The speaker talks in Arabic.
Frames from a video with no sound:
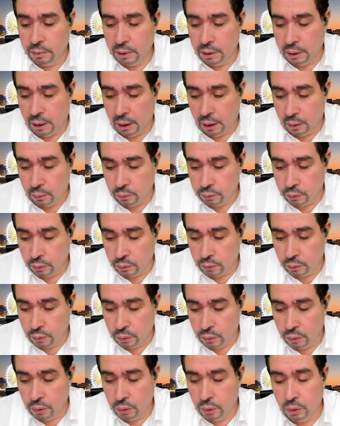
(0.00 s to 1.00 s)
نعاود
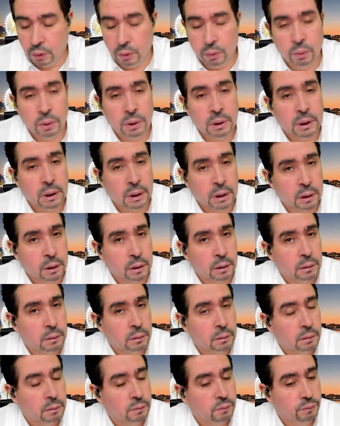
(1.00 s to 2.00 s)
نقول ونكرر
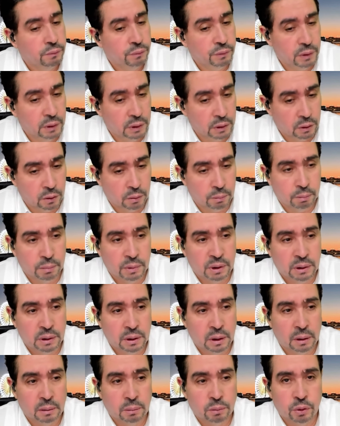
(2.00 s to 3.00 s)
فيهم
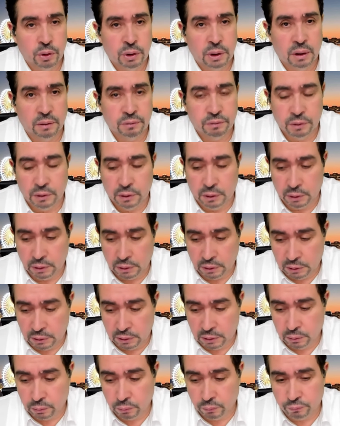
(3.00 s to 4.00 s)
من
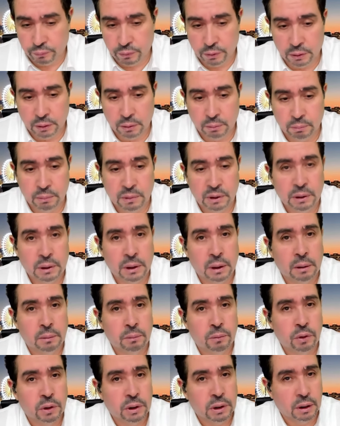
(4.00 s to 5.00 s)
المنافحين وفيهم من
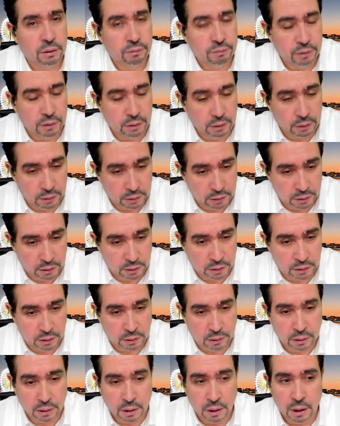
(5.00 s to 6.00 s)

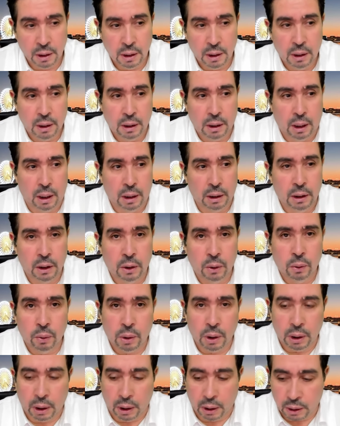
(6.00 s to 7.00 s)
المكافحين على
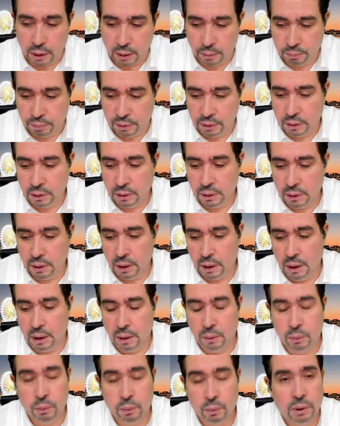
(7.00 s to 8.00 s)
اللغة
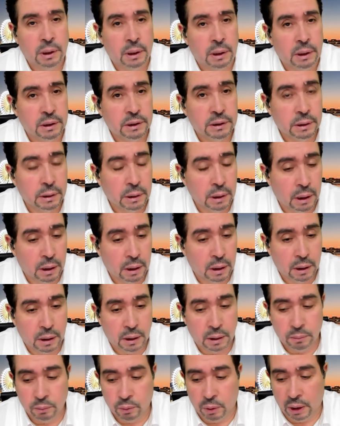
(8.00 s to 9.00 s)
العربية وعلى
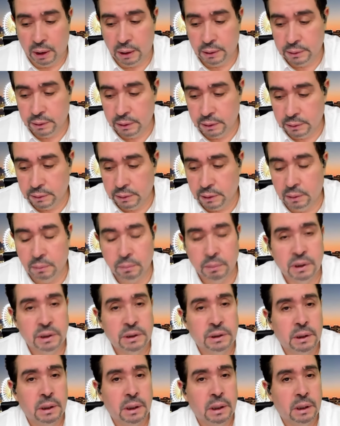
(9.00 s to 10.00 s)
الإسلام وعديد
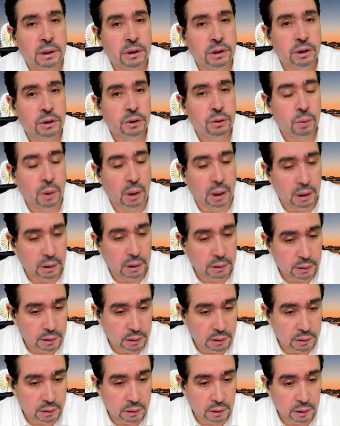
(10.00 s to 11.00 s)
المساجد وعديد